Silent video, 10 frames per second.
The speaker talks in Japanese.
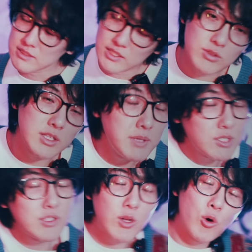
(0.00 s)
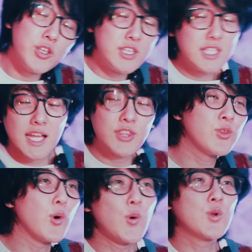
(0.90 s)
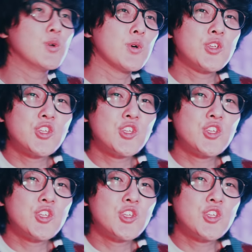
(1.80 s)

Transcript: さんとリビングで小粋なトークを